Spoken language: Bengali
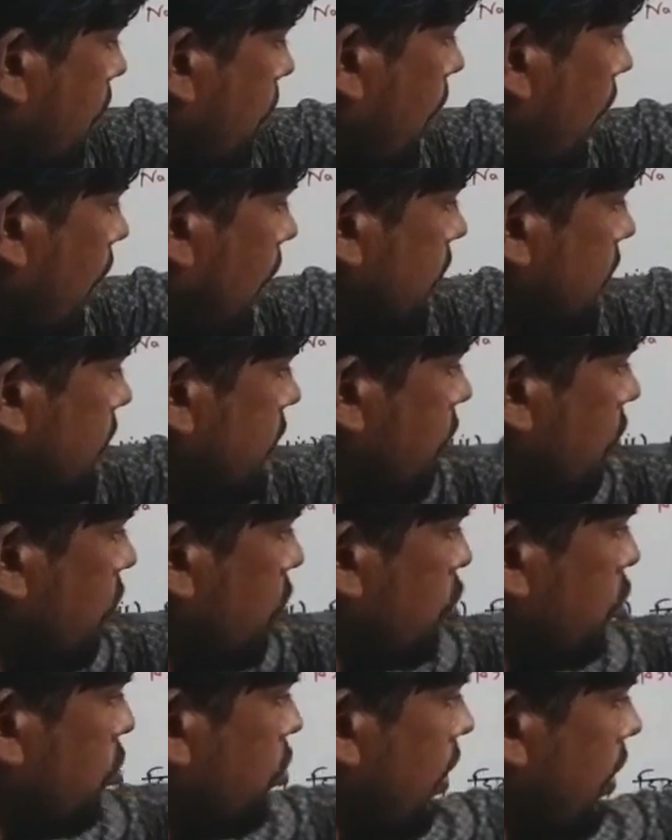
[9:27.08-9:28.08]
বাকি যে
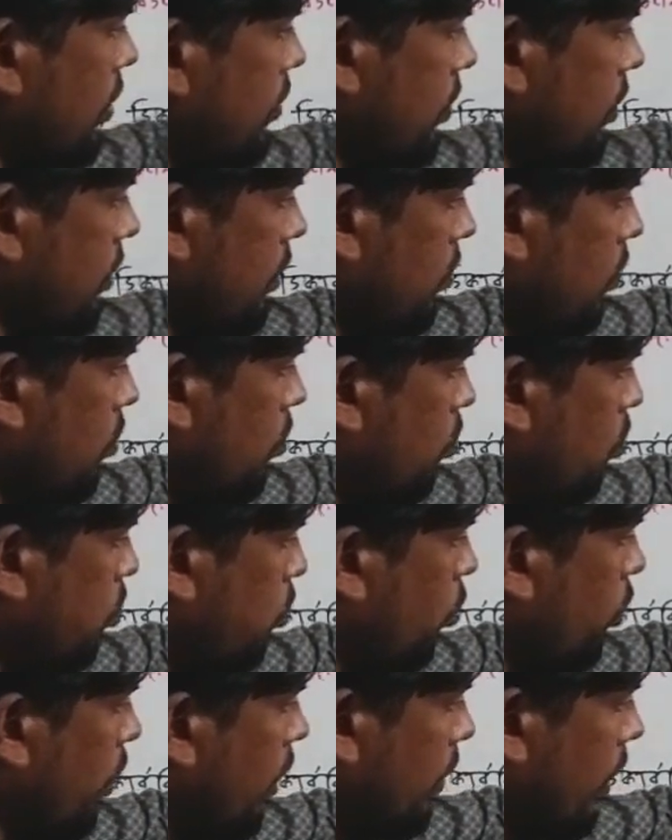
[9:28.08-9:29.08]
অংশটা আছে
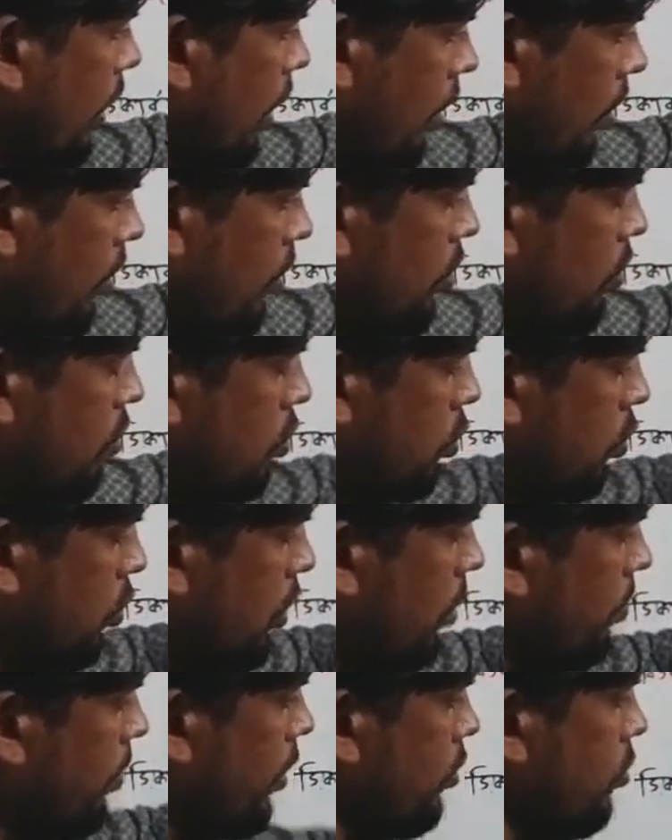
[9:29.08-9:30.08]
পুরাটা
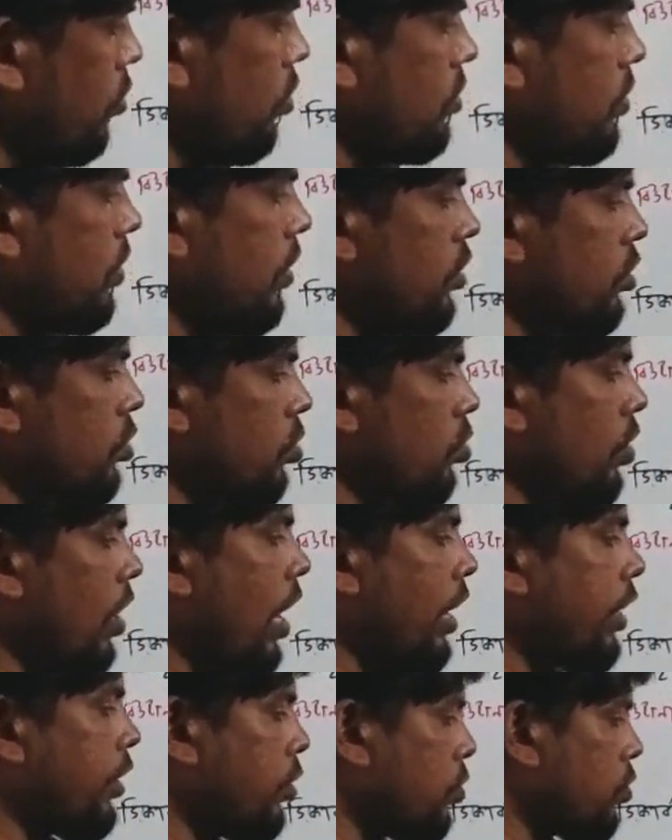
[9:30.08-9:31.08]
সোডিয়াম হাইড্রোক্সাইডের শুধু
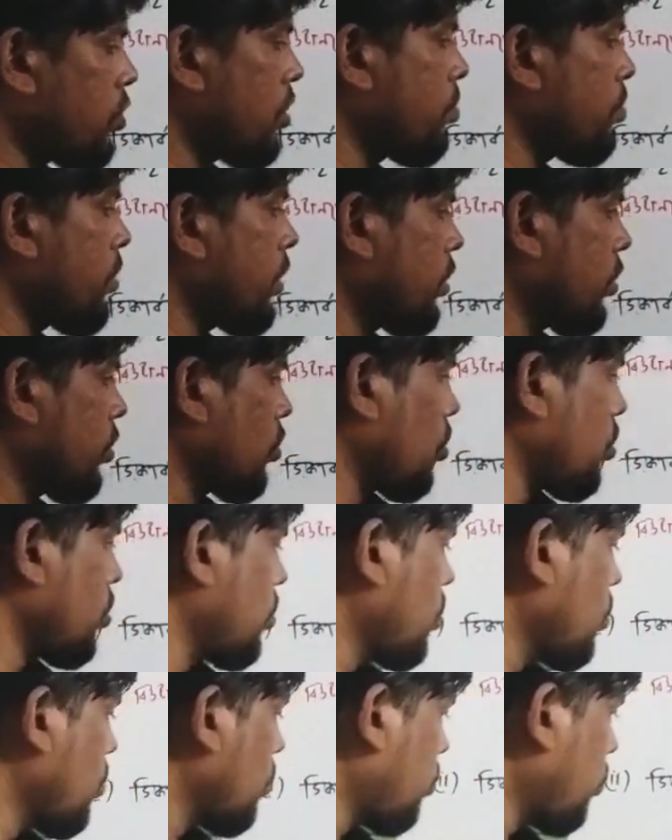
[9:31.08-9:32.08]
হাইড্রোজেন ব্যতীত
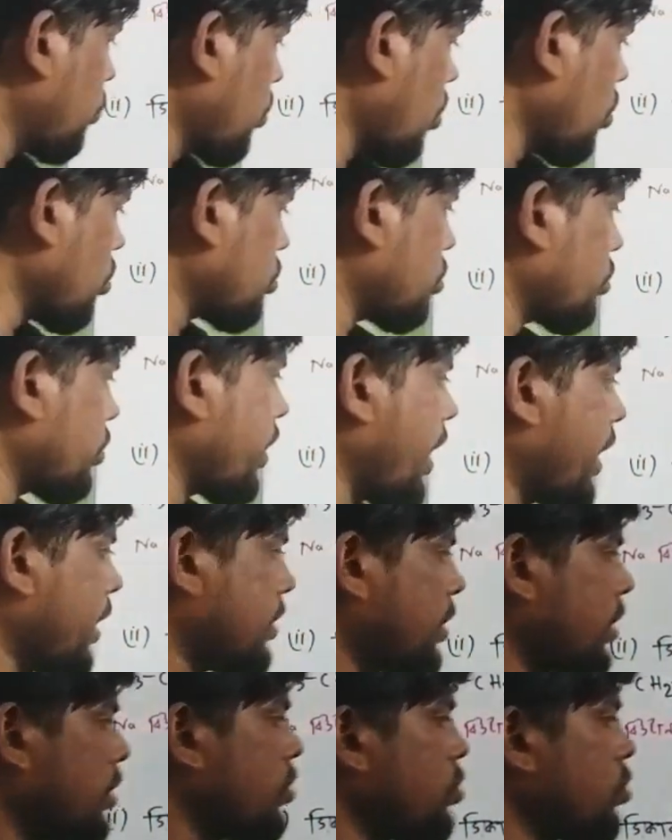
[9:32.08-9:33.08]
পুরো অংশটা
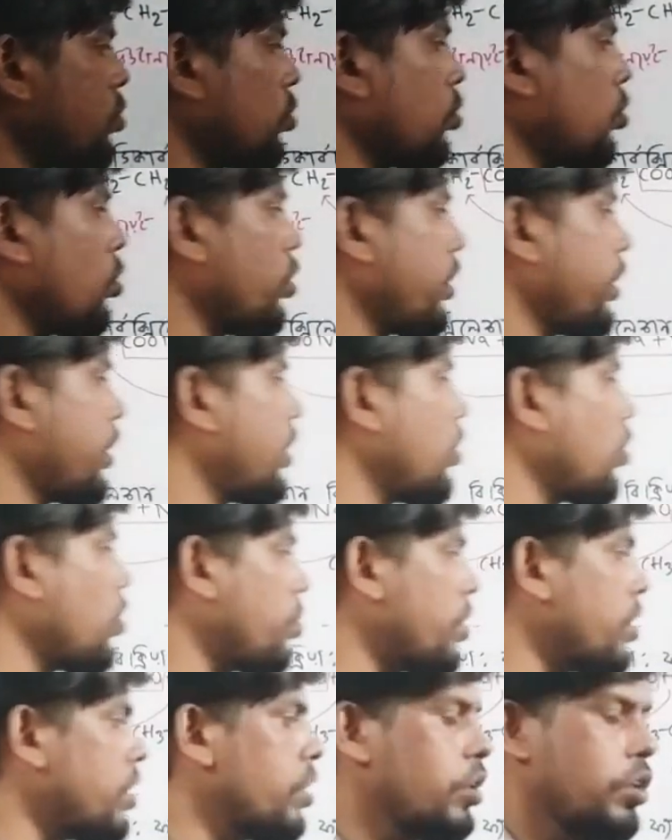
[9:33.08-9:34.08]
একসাথে যুক্ত হয়ে গেলে
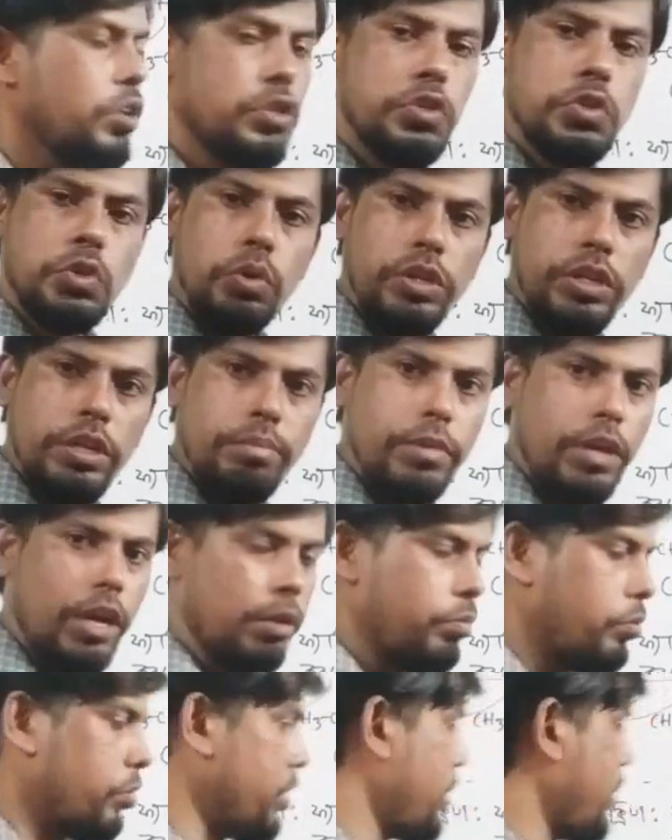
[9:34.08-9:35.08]
হবে সোডিয়াম
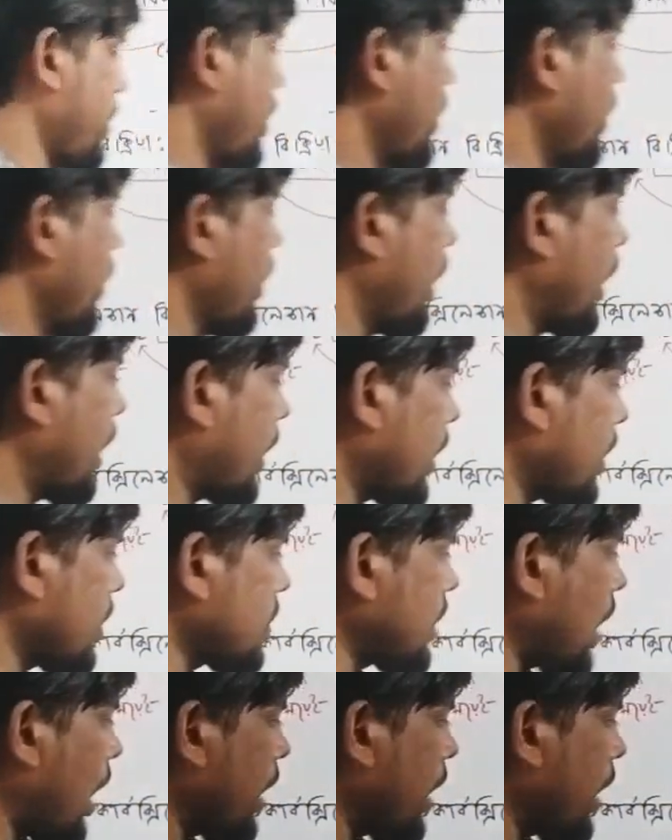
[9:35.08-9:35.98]
কার্বনেট এখানে যে